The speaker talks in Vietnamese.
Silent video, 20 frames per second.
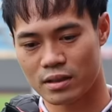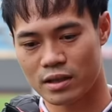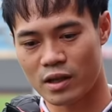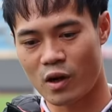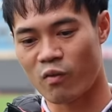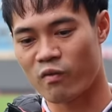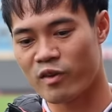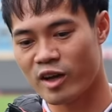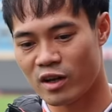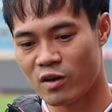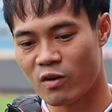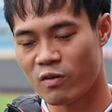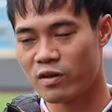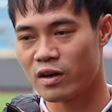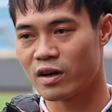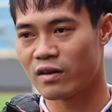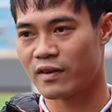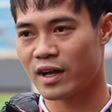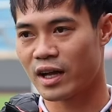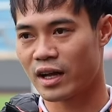Động viên Công
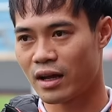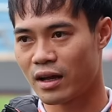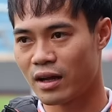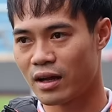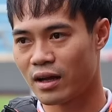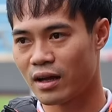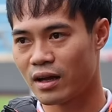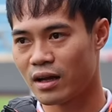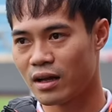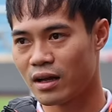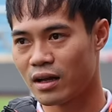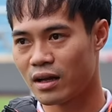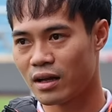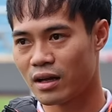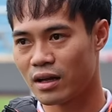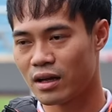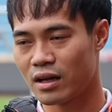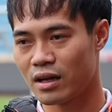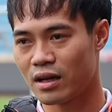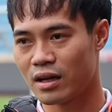Phượng về,
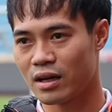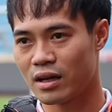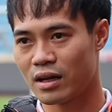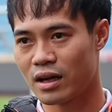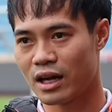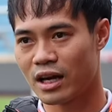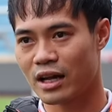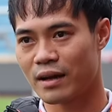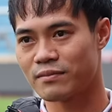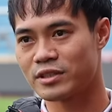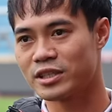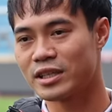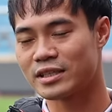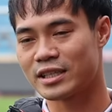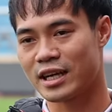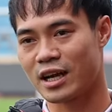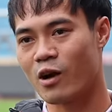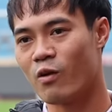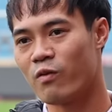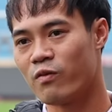hay là em chia
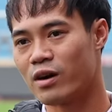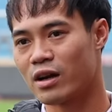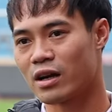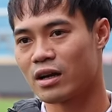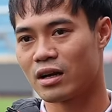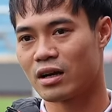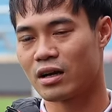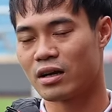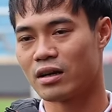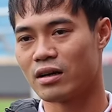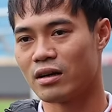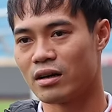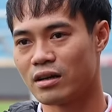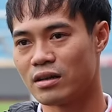sẻ Công Phượng là gửi